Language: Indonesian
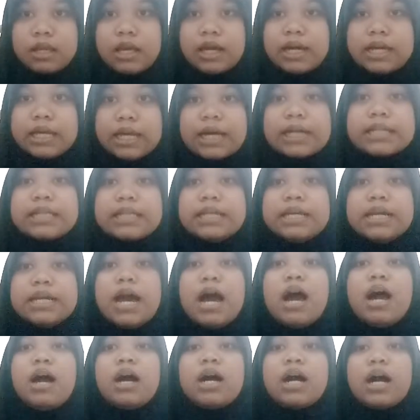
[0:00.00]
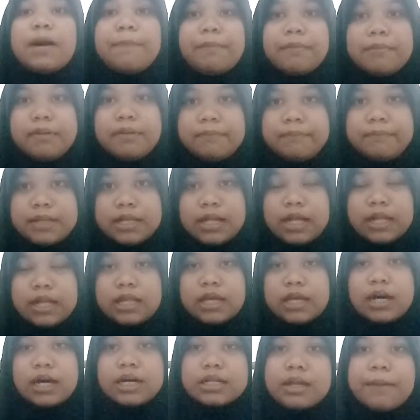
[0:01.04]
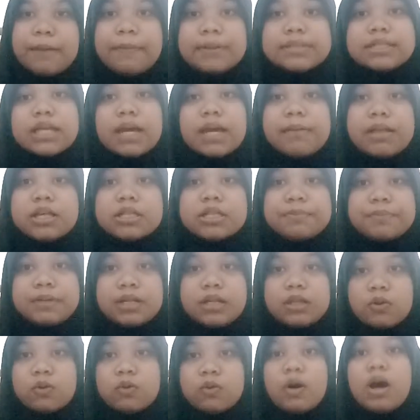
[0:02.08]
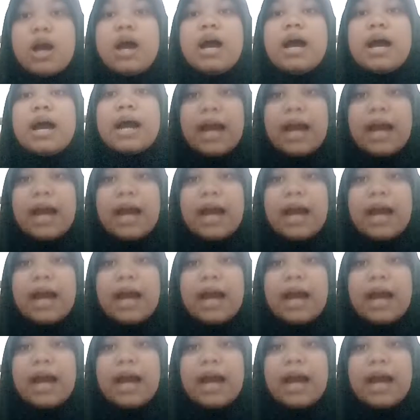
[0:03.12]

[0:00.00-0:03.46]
Yang ketiga, kepemimpinan. Kenapa saya bilang seperti itu?